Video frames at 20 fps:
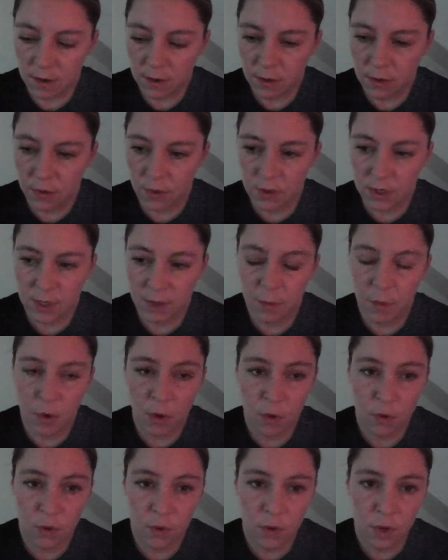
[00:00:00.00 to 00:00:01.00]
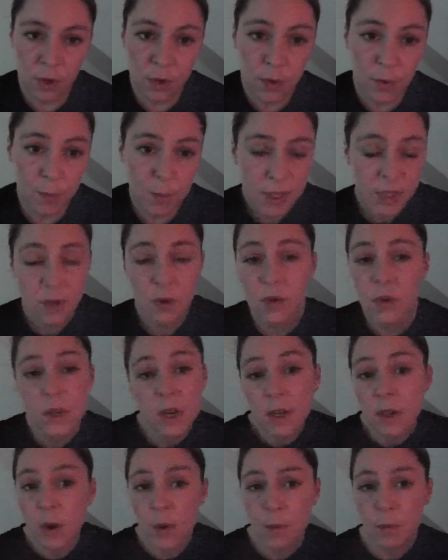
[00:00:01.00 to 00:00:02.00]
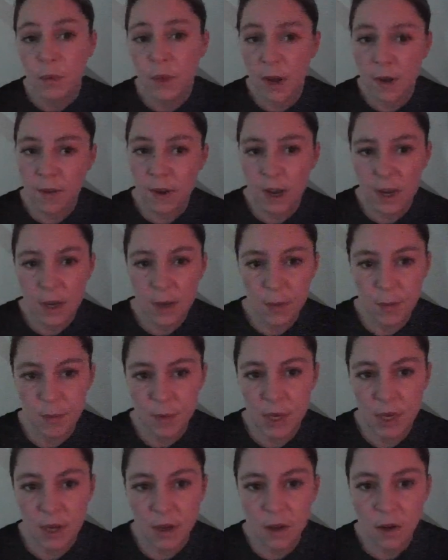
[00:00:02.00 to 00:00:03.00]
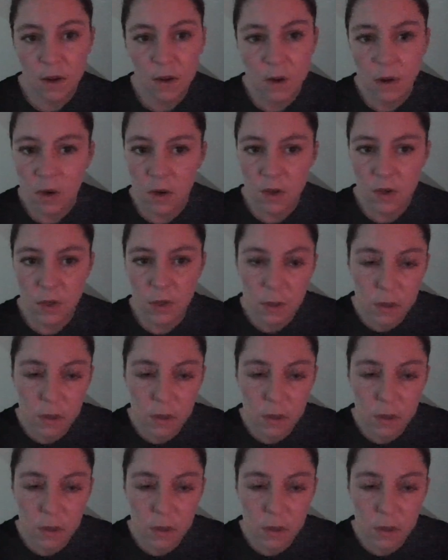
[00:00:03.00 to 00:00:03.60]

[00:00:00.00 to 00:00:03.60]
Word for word: des choses qui me rendent joyeuse parce que j'adore mon travail, mais euh,